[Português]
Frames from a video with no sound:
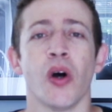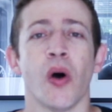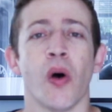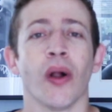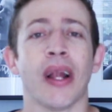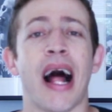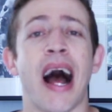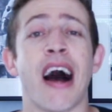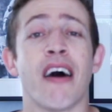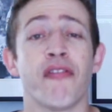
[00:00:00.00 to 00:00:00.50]

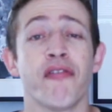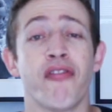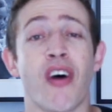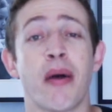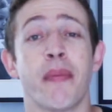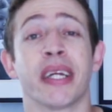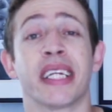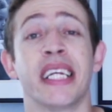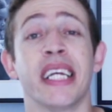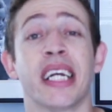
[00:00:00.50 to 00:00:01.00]
Olá,
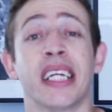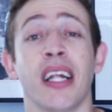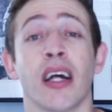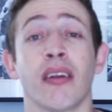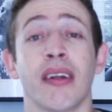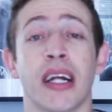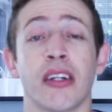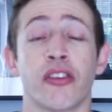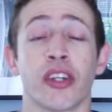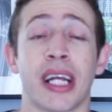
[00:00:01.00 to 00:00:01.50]
Fábio aqui, canal
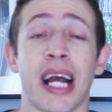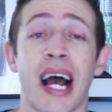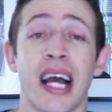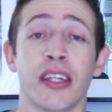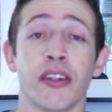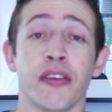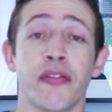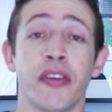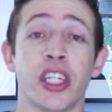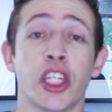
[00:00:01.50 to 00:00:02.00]
do lado de cá,
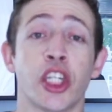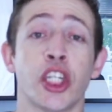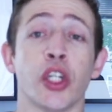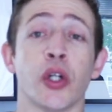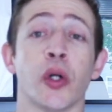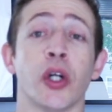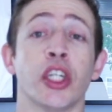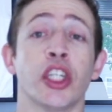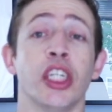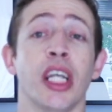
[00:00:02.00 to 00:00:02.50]
e no vídeo de
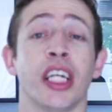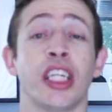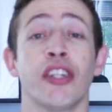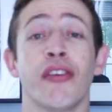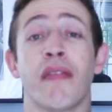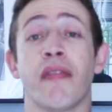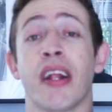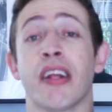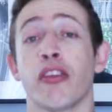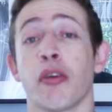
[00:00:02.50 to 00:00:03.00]
hoje a gente
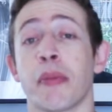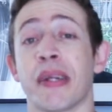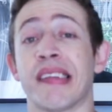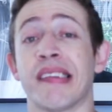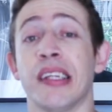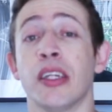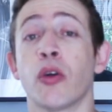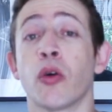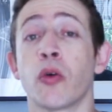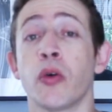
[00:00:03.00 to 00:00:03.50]
vai falar sobre
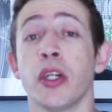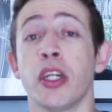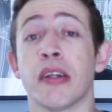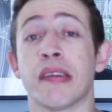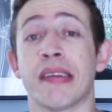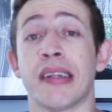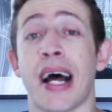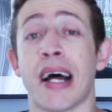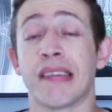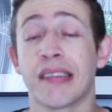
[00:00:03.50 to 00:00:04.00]
5
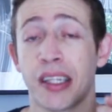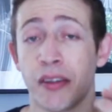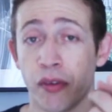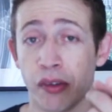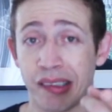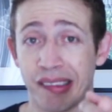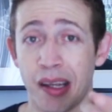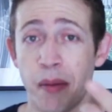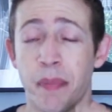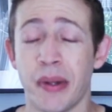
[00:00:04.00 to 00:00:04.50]
curiosidades que
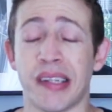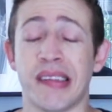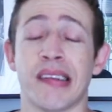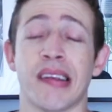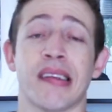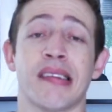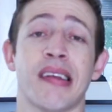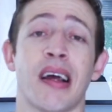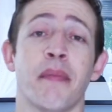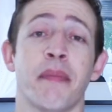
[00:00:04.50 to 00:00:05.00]
você
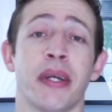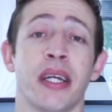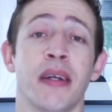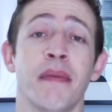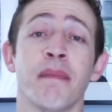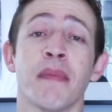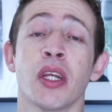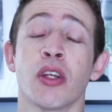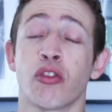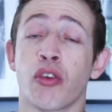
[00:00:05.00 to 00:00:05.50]
precisa
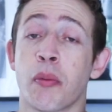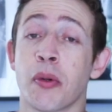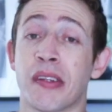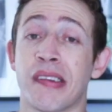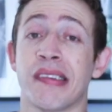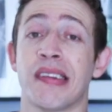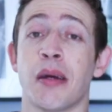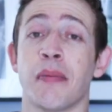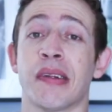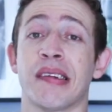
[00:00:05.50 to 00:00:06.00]
saber sobre o
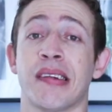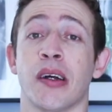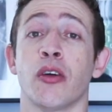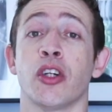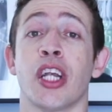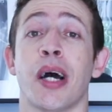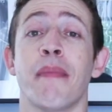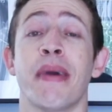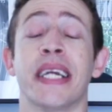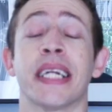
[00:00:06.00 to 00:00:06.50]
sistema de
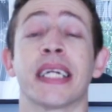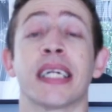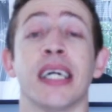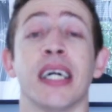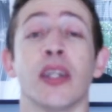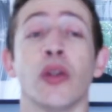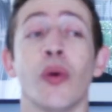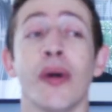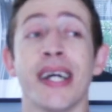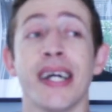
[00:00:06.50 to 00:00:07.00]
saúde
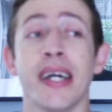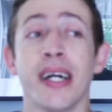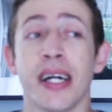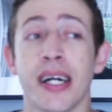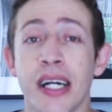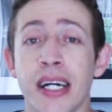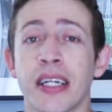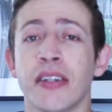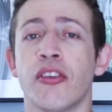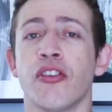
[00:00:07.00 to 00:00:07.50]
americano
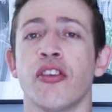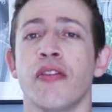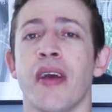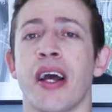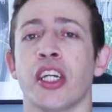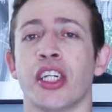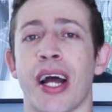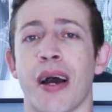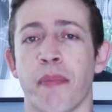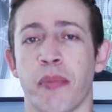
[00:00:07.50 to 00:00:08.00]
antes de
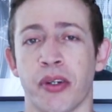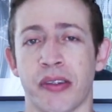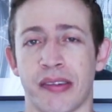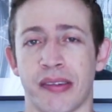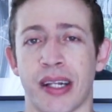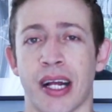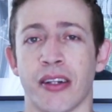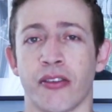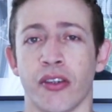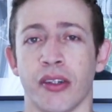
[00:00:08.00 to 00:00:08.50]
viajar para os
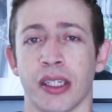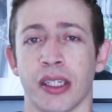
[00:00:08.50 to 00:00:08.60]
Estados